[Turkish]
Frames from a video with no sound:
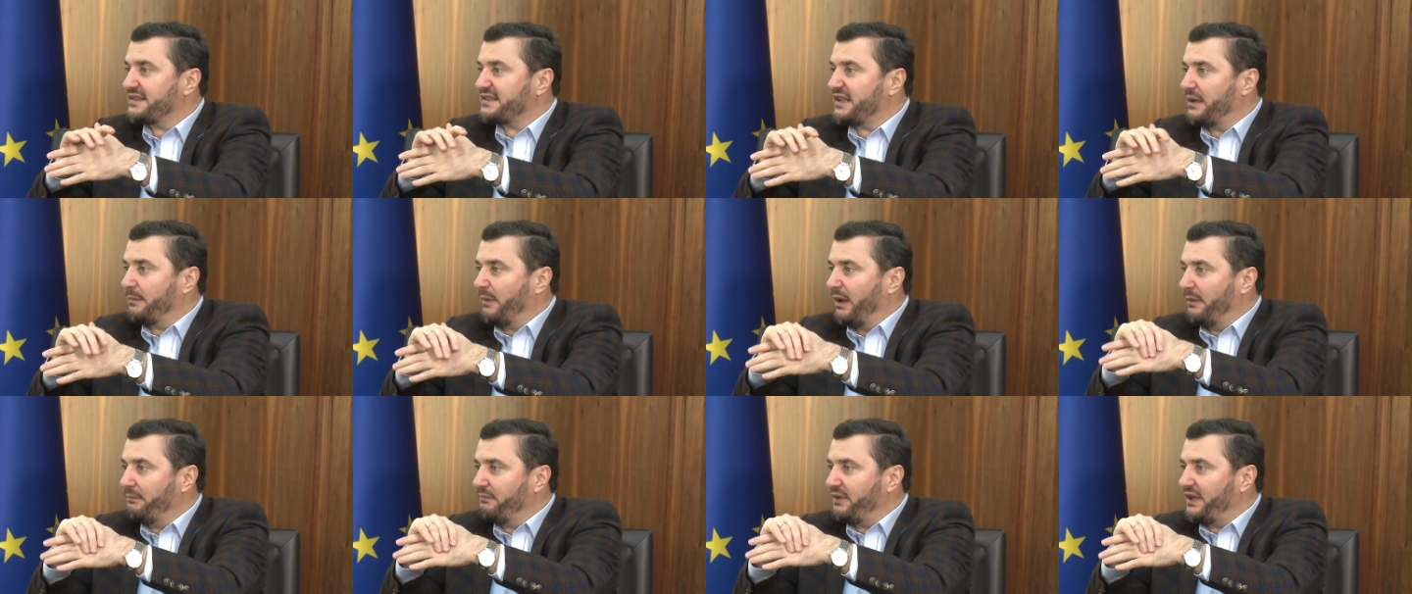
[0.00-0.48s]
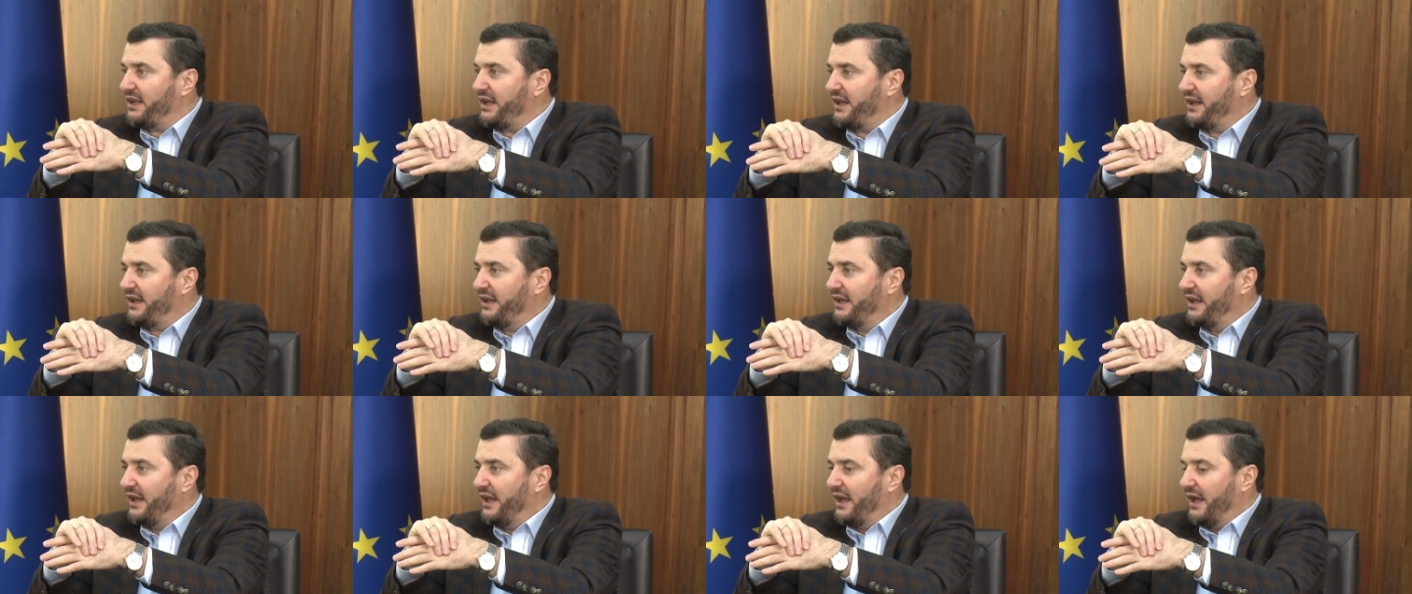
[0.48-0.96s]
zaman
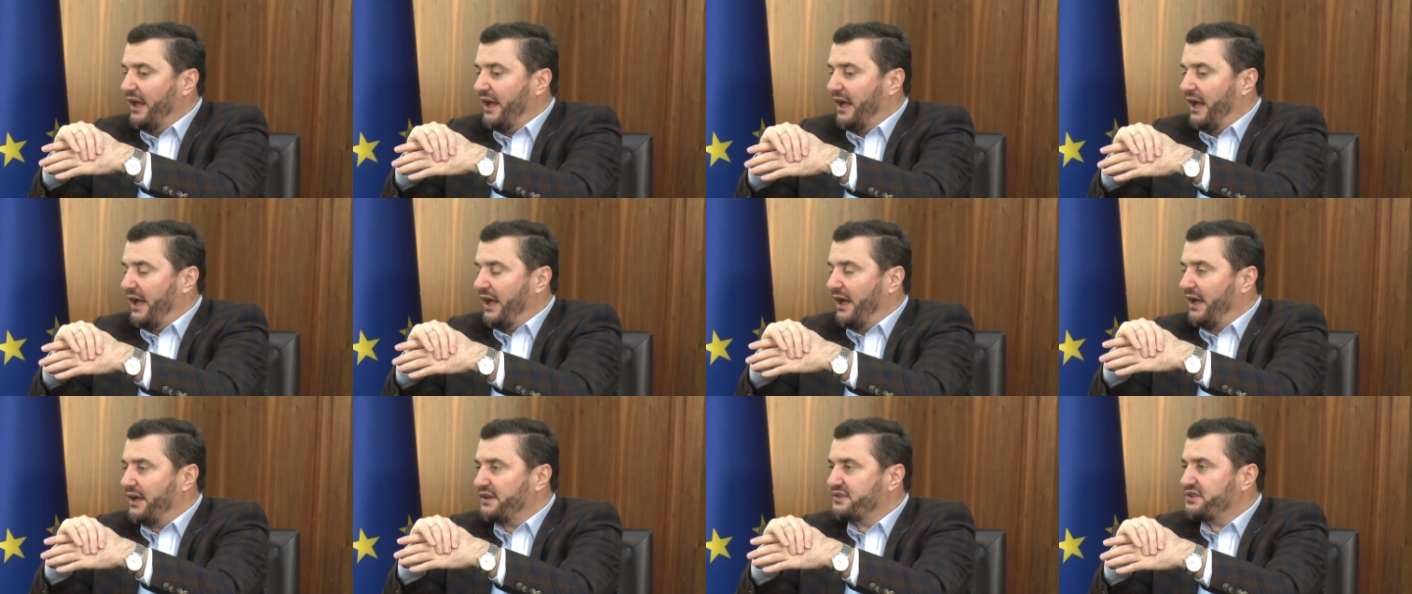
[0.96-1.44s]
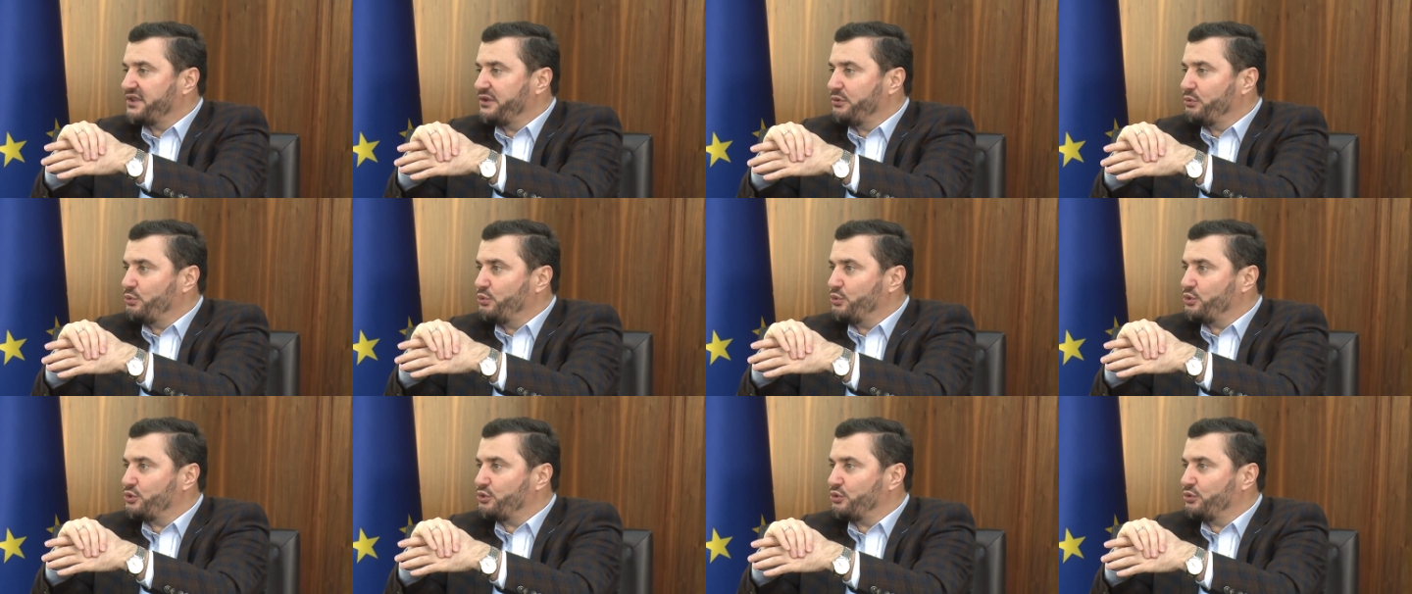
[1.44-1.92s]
bile ağacın
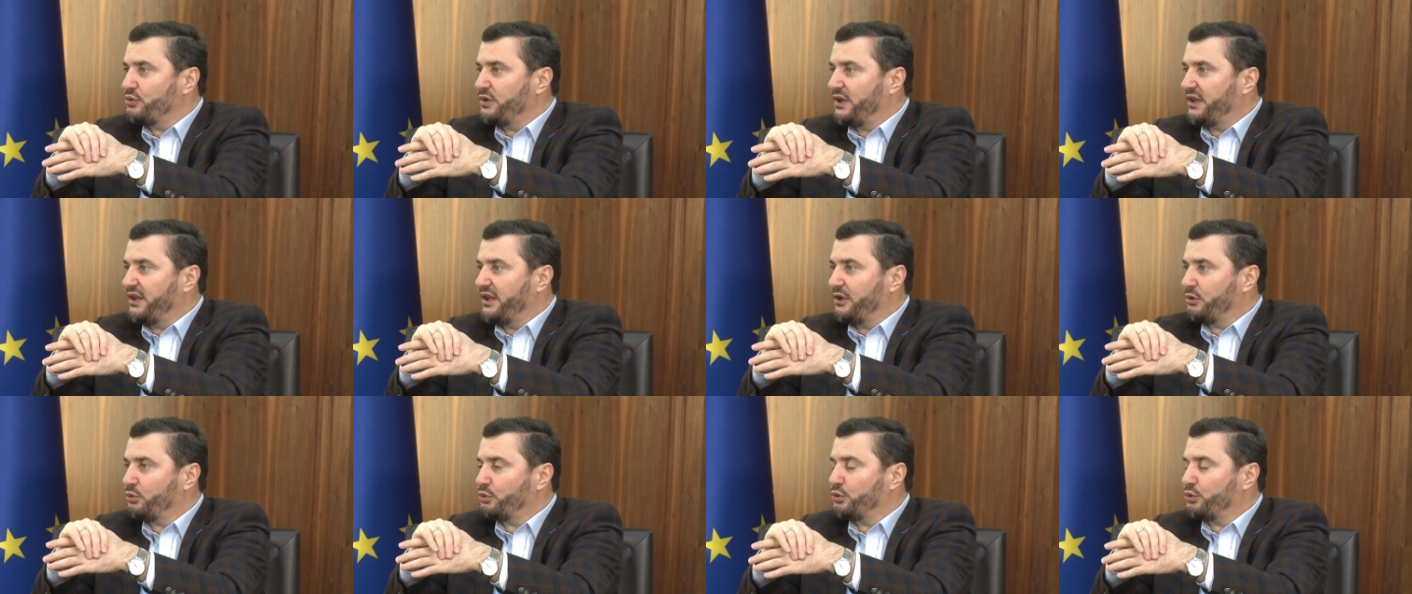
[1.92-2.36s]
üstündeki